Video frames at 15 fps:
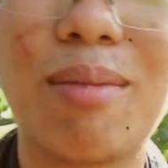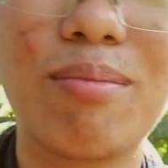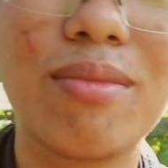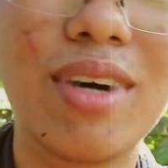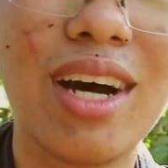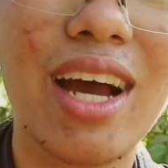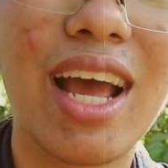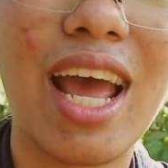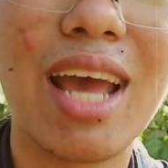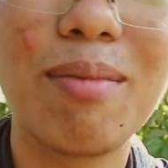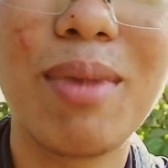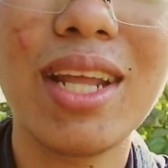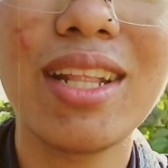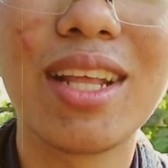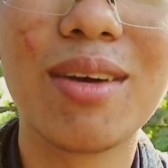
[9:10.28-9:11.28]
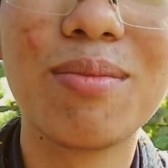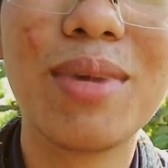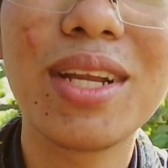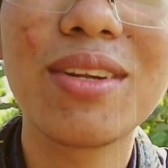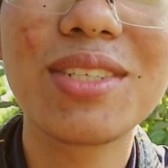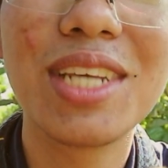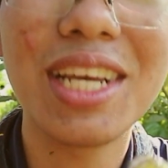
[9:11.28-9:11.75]
tầm 2 mét thì không
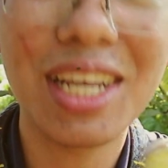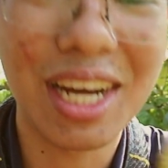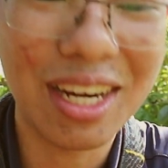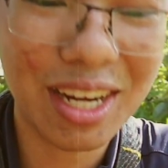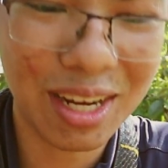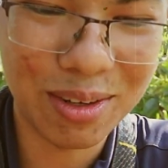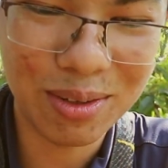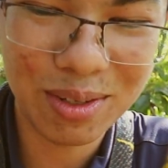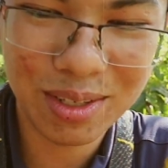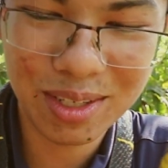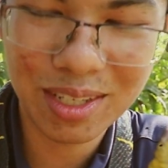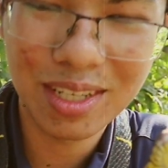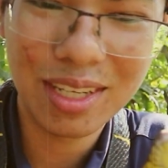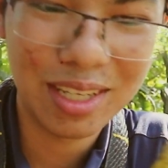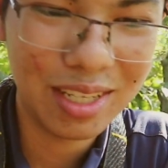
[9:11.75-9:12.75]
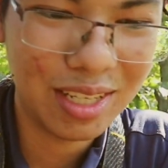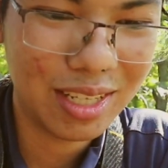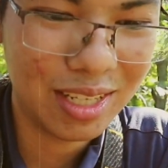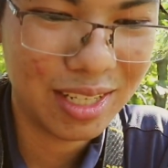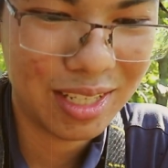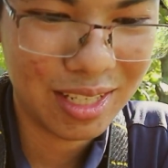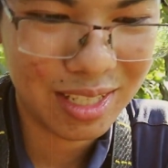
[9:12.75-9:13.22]
biết nó siết cỡ nào
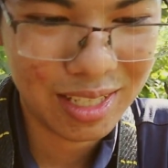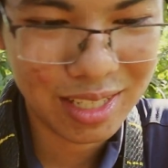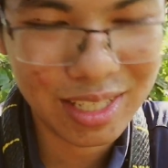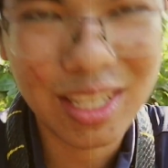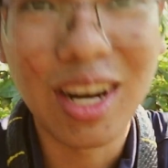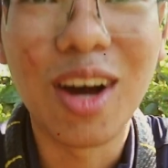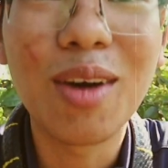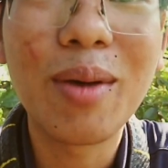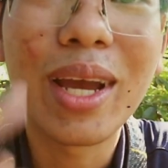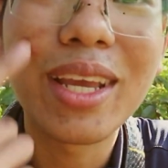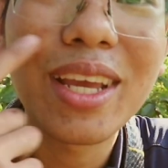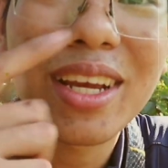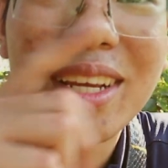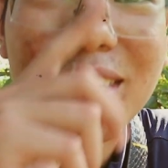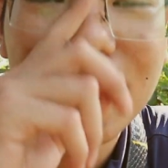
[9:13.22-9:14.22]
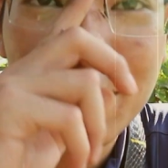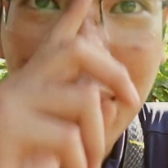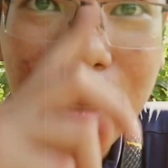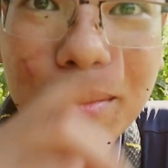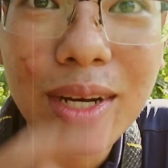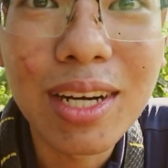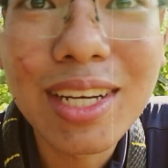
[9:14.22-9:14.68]
xin lỗi các bạn nha
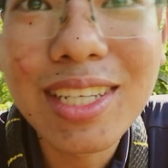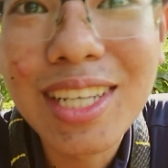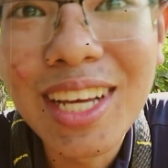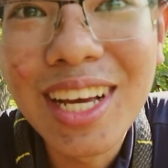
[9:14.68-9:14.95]
mặt mình